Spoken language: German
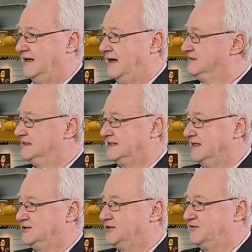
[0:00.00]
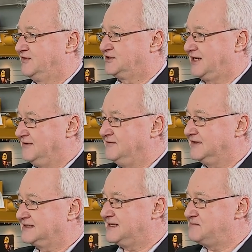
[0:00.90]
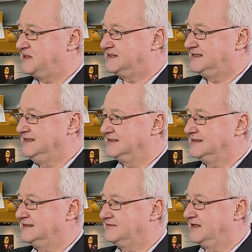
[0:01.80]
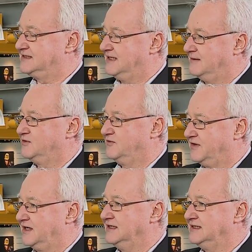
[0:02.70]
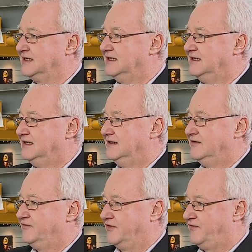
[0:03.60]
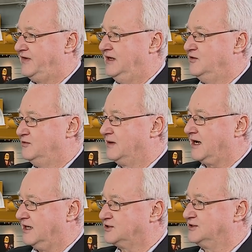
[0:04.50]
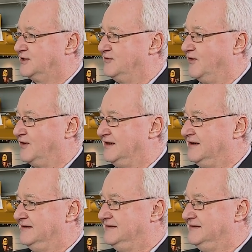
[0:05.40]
Haben Sie es eigentlich schon verstanden, was da passiert ist? Weil Sie haben nun wirklich für viele überraschend gewonnen.